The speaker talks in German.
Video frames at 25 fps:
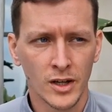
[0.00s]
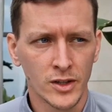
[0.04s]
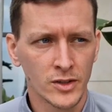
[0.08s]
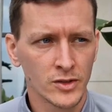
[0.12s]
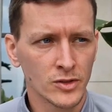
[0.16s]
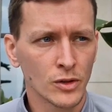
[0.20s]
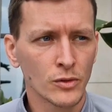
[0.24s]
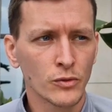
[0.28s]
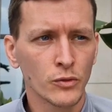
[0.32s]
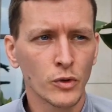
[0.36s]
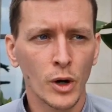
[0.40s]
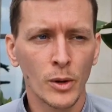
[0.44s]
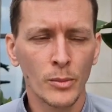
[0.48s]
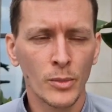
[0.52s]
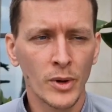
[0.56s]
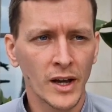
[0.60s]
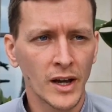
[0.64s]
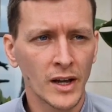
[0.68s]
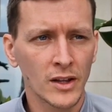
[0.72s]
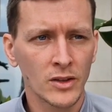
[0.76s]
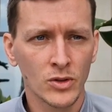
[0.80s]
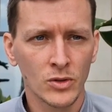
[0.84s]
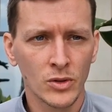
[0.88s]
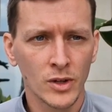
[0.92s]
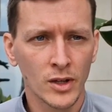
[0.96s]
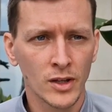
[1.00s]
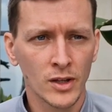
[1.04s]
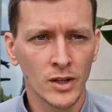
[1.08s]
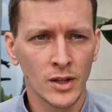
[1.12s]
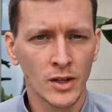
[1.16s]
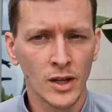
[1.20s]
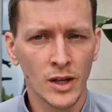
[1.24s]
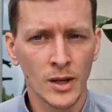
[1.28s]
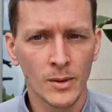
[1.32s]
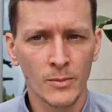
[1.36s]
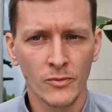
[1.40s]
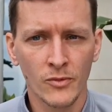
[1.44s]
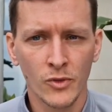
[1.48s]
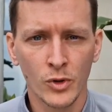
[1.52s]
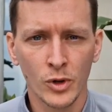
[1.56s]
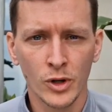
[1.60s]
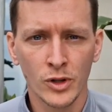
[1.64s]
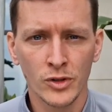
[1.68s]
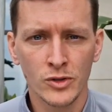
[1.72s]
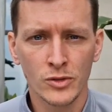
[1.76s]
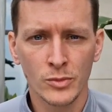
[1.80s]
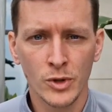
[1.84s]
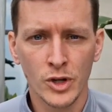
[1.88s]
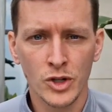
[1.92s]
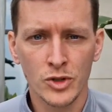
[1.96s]
es hat Vorbereitungen gegeben, wo ich
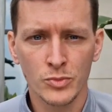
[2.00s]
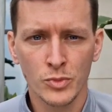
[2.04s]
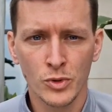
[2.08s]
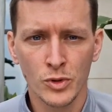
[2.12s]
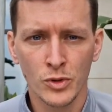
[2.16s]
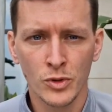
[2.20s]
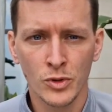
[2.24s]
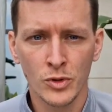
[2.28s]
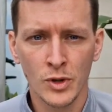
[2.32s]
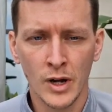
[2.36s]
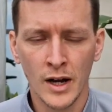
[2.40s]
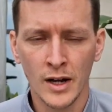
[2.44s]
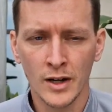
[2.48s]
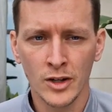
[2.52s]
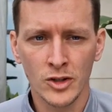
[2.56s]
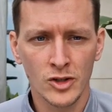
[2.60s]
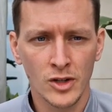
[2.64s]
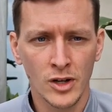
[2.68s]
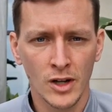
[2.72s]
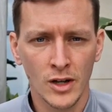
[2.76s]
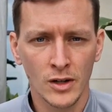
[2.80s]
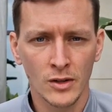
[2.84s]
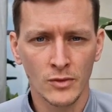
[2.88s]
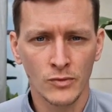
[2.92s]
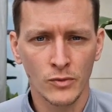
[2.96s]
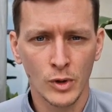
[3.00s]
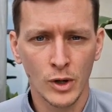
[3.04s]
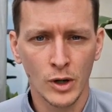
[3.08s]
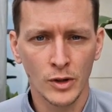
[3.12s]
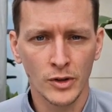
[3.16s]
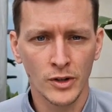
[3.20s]
zum Beispiel angeschlagen war